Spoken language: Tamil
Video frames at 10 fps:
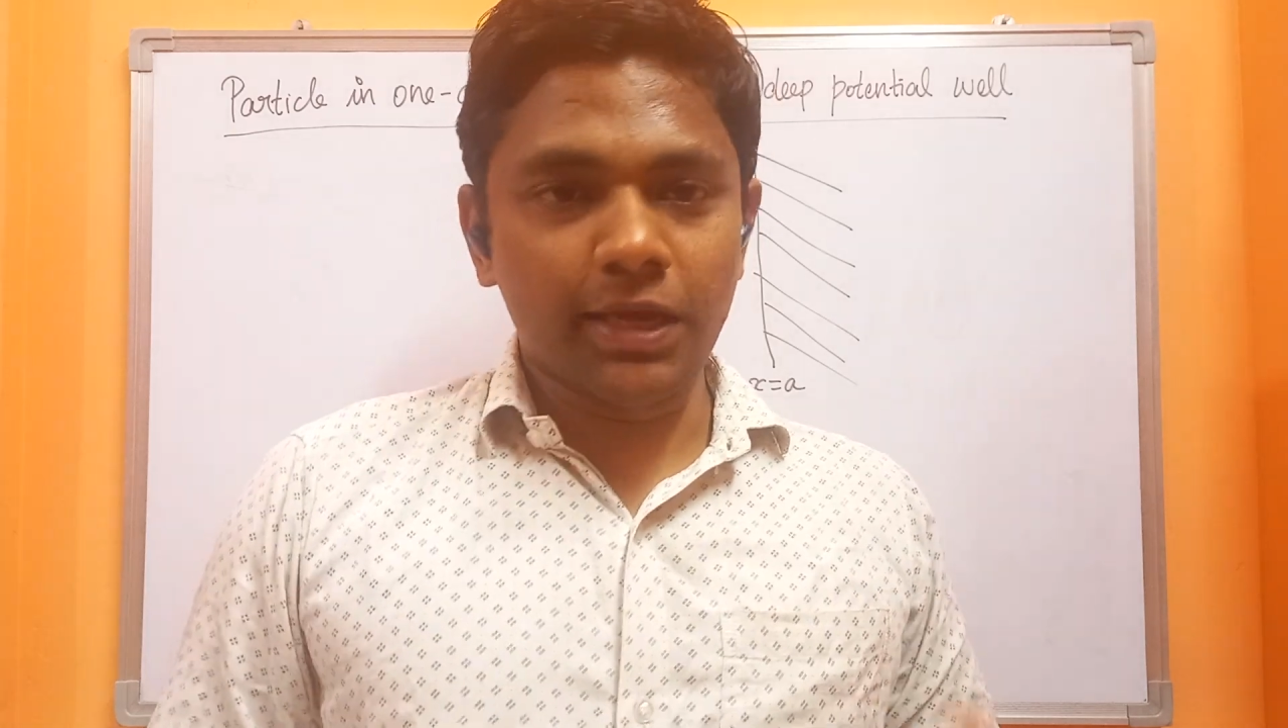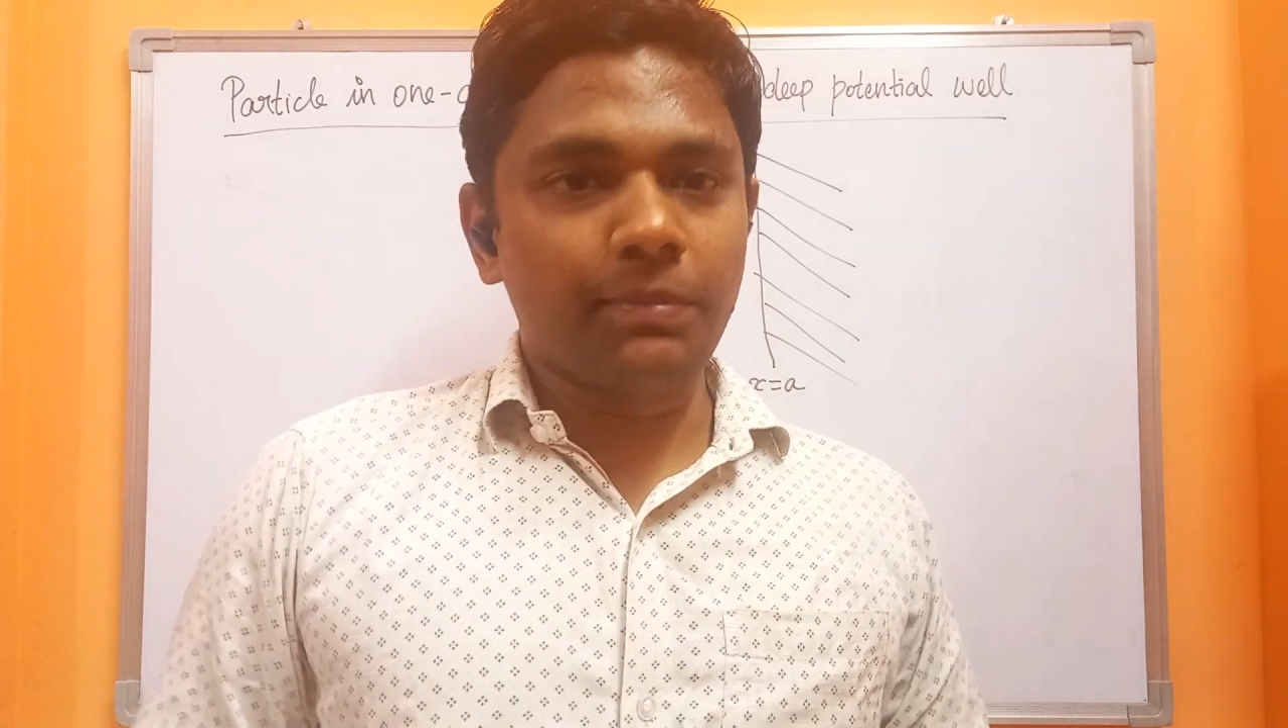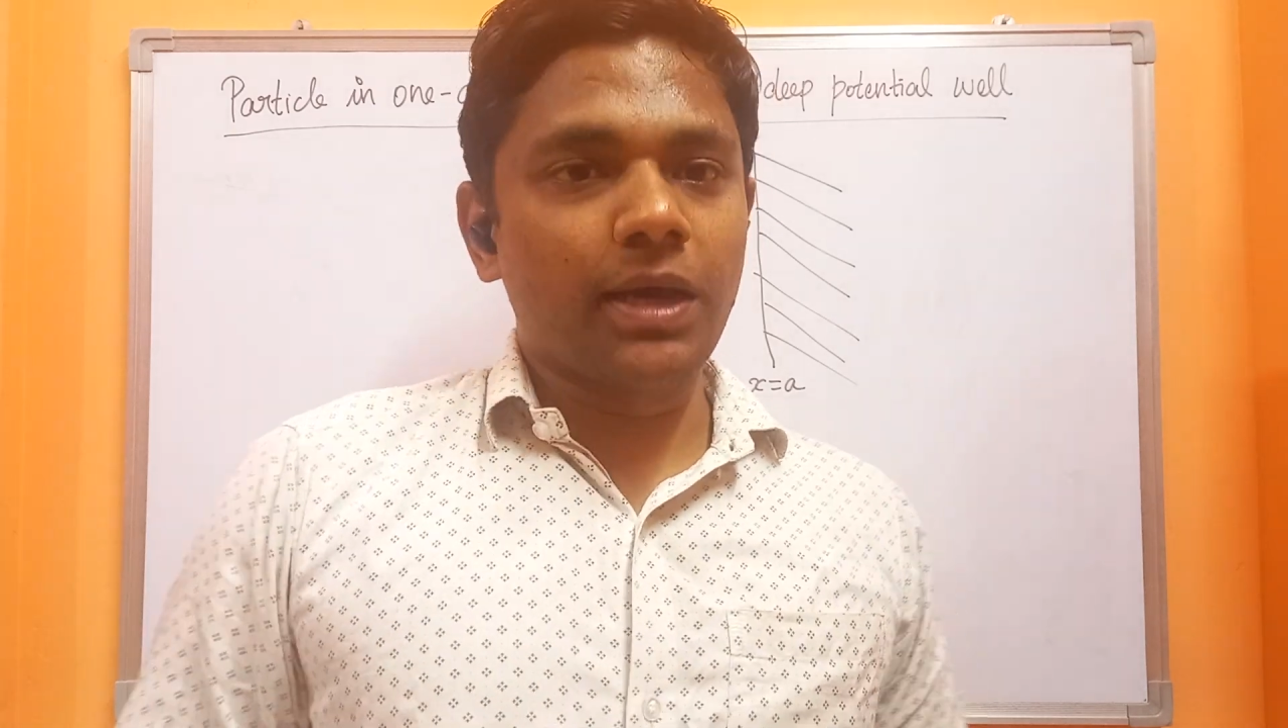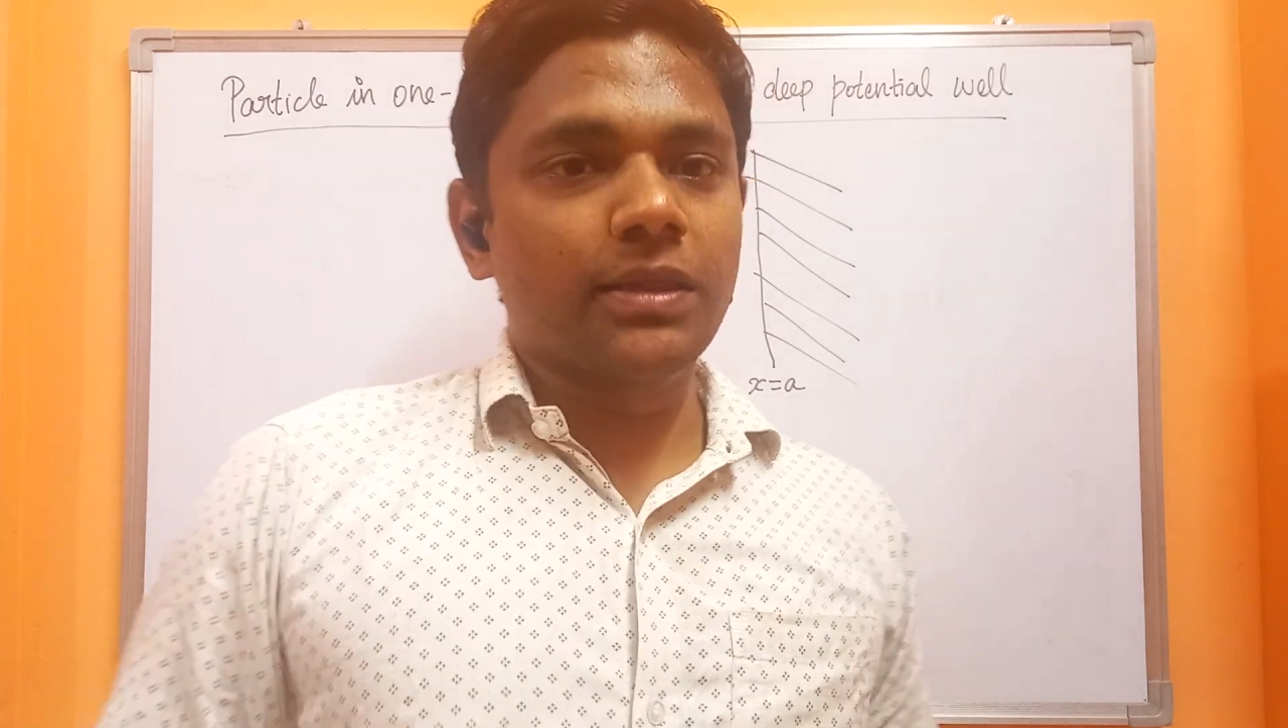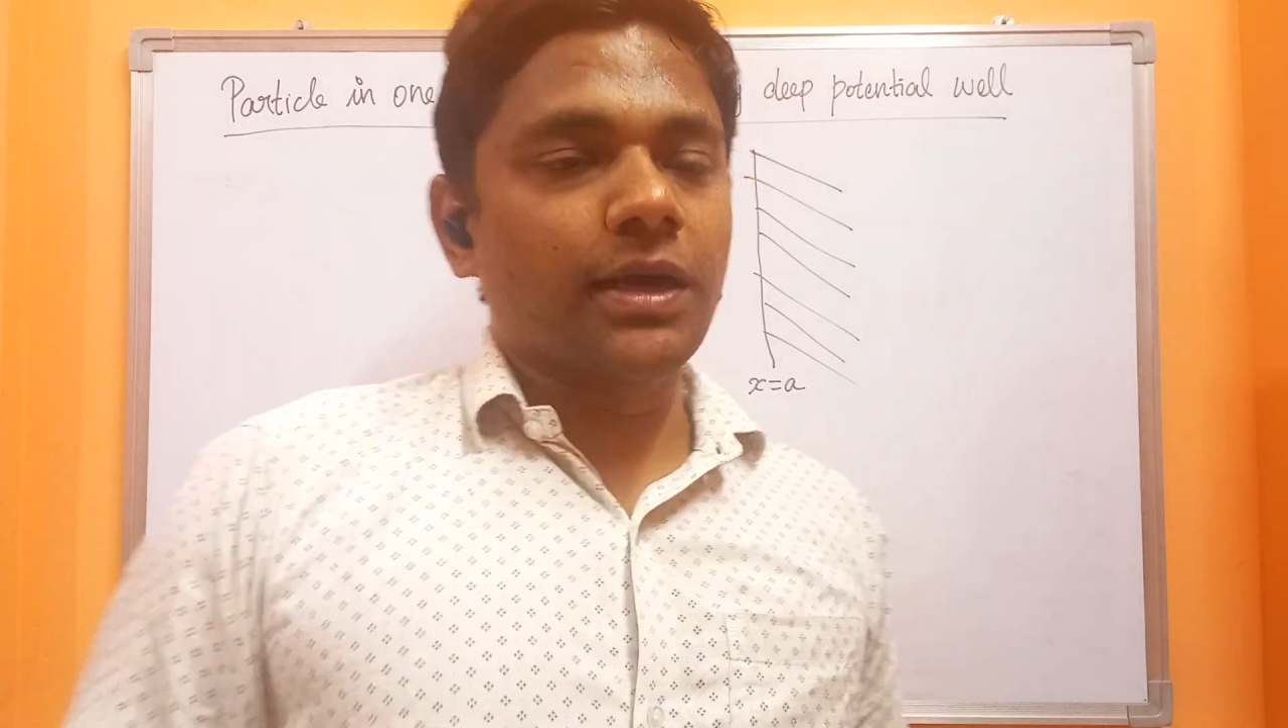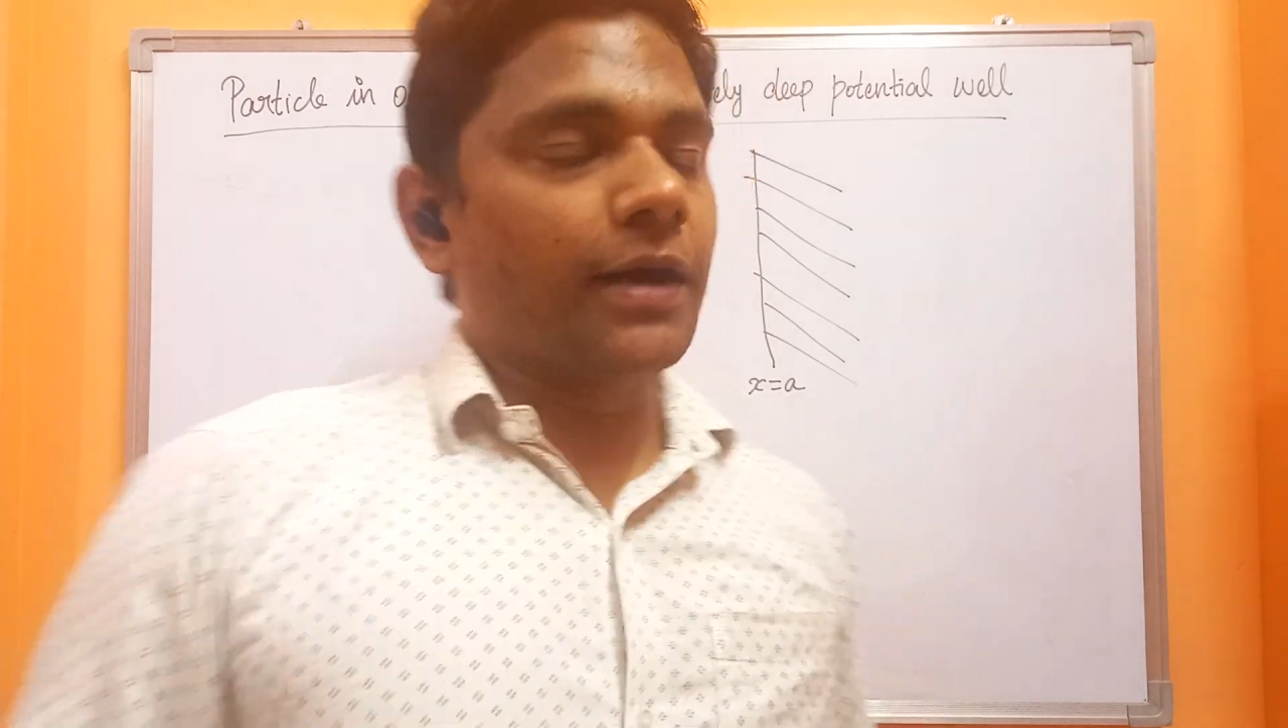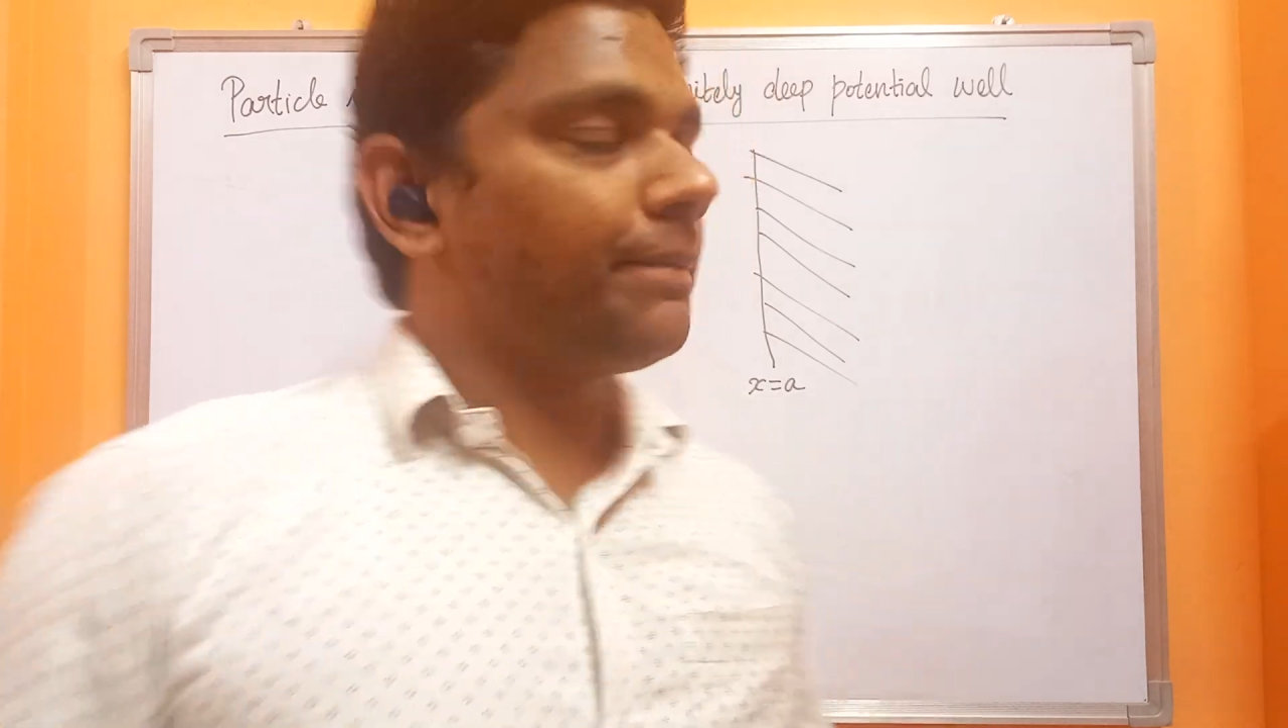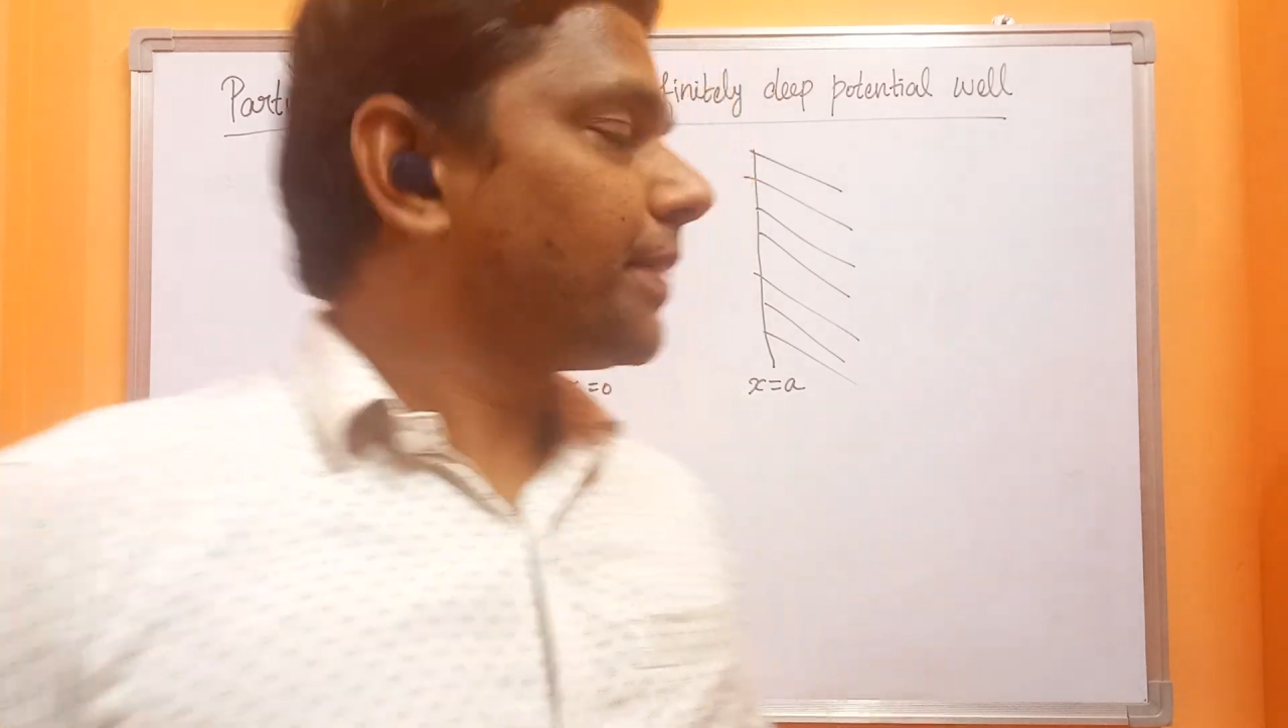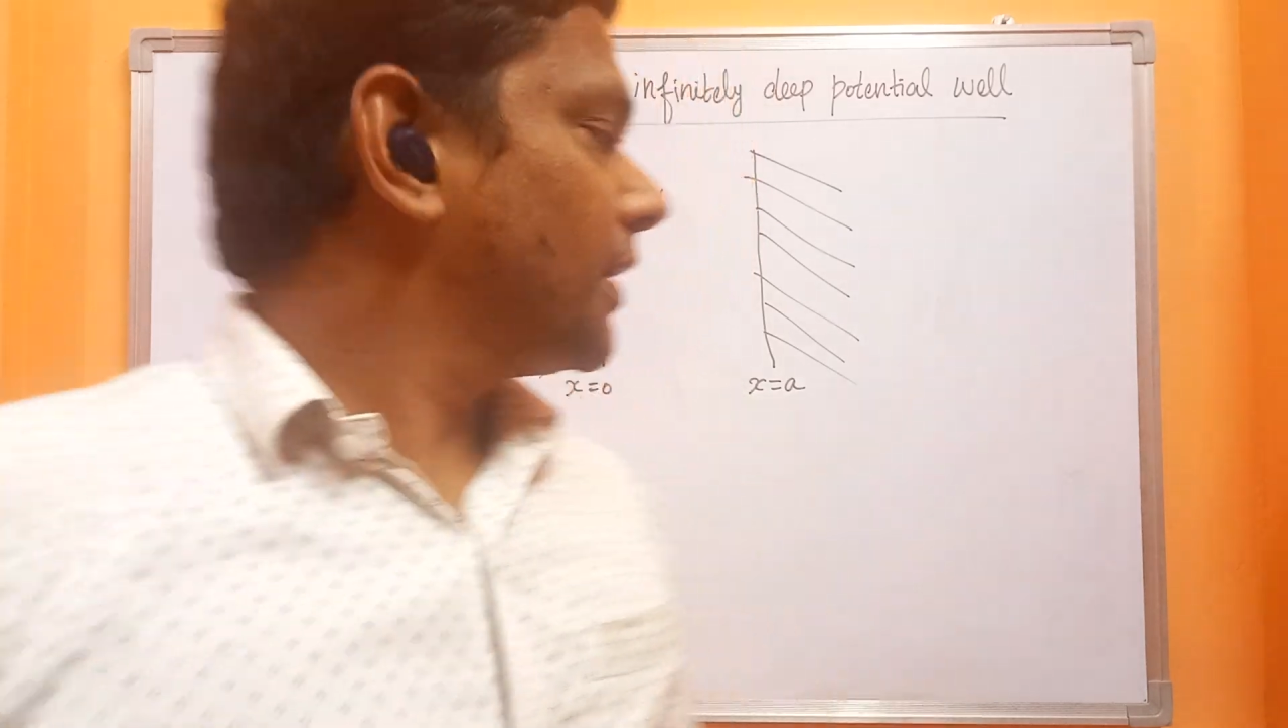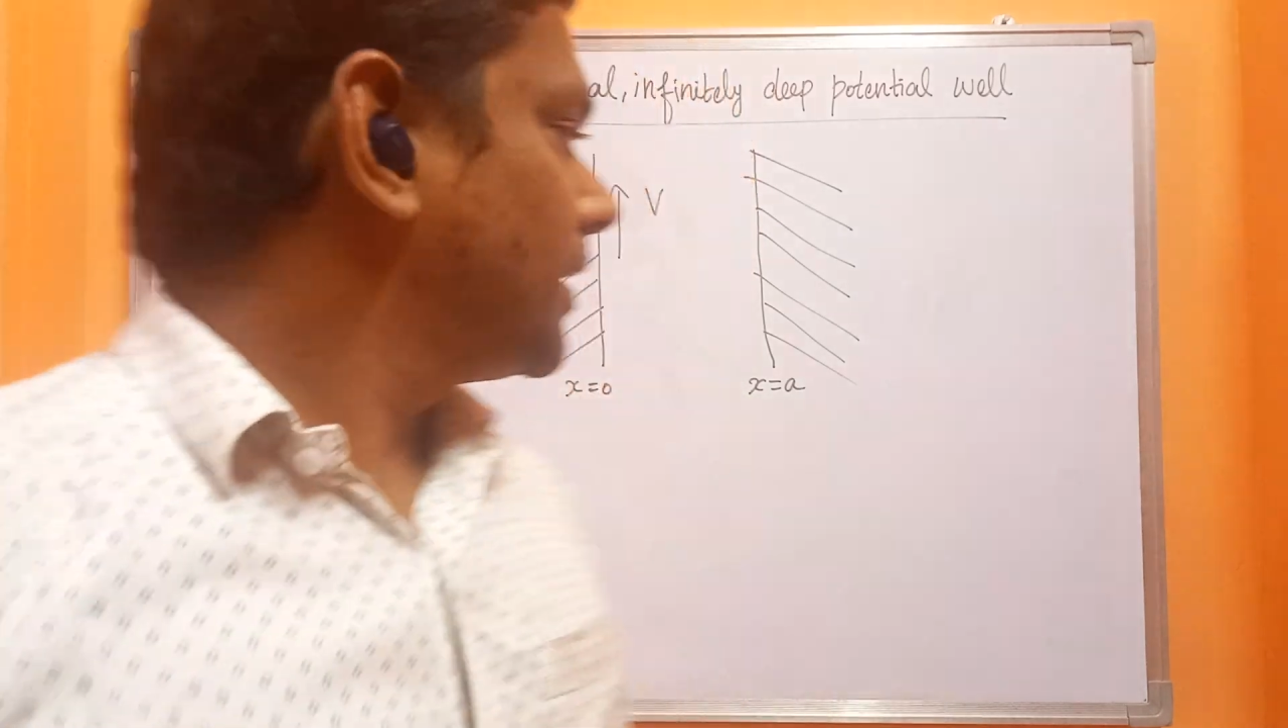அதே மாதிரி
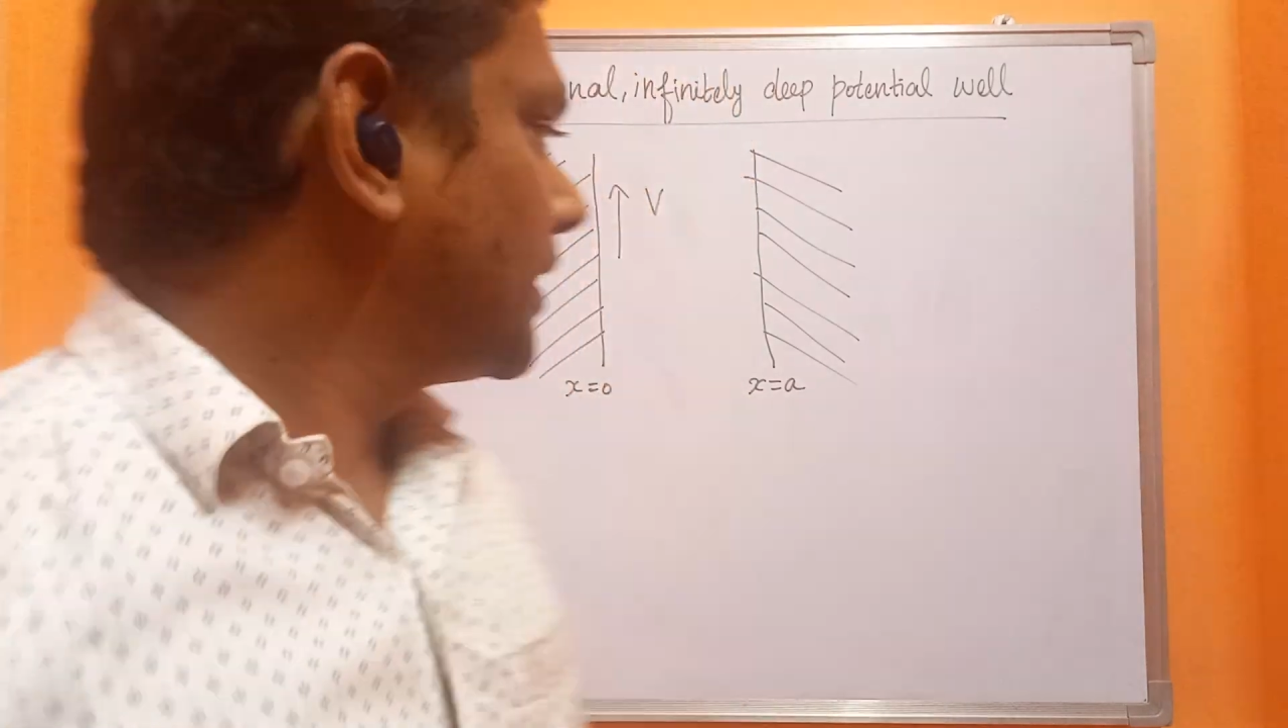தான்